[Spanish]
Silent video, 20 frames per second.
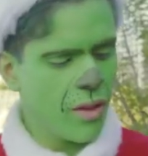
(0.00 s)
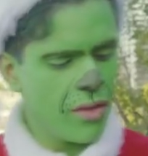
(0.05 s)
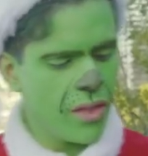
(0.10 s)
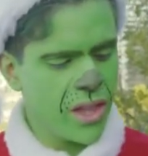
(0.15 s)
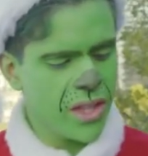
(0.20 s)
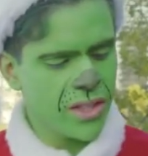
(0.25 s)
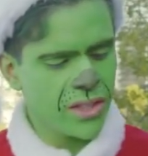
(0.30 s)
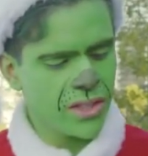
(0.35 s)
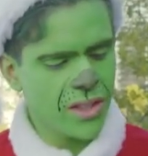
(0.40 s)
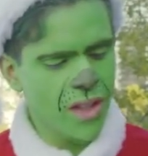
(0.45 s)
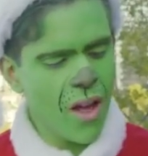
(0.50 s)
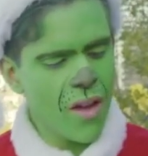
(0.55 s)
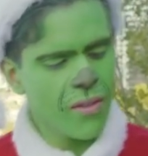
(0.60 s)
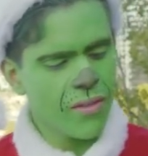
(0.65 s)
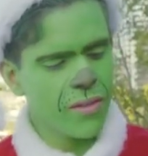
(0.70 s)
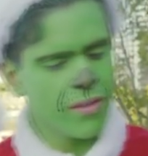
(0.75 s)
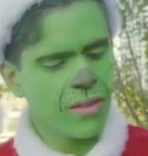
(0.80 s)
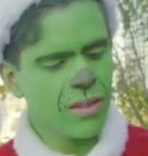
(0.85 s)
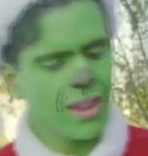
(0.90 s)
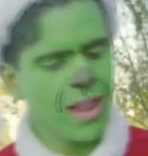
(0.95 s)

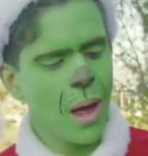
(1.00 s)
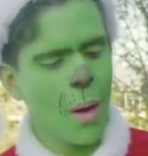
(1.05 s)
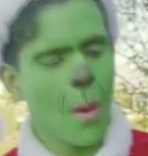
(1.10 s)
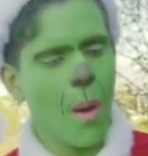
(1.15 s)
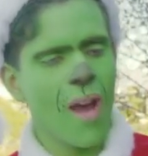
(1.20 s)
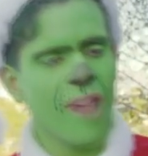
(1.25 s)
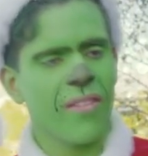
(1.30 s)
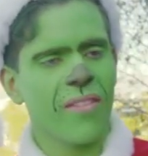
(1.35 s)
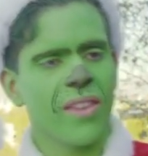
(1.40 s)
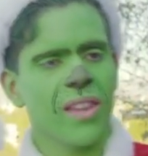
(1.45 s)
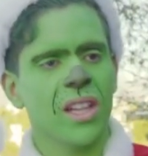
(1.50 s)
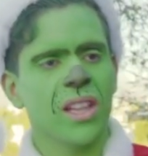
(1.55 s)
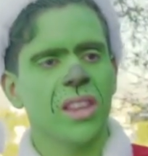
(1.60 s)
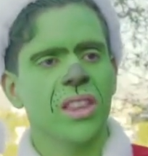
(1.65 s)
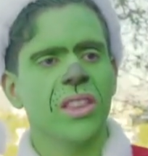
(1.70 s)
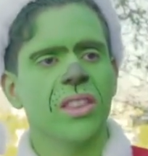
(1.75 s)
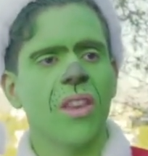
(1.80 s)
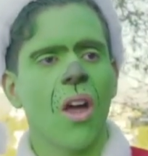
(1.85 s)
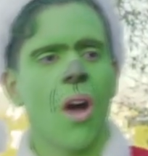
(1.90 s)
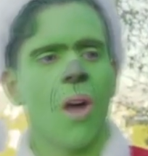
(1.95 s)
alrededor me veo
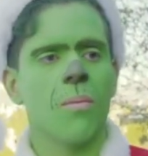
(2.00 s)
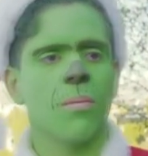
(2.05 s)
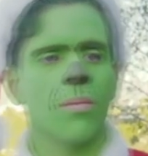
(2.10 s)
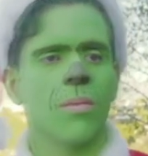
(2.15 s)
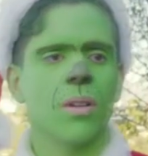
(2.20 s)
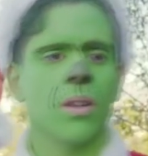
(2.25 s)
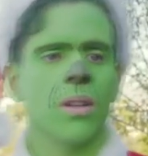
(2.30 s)
tonto.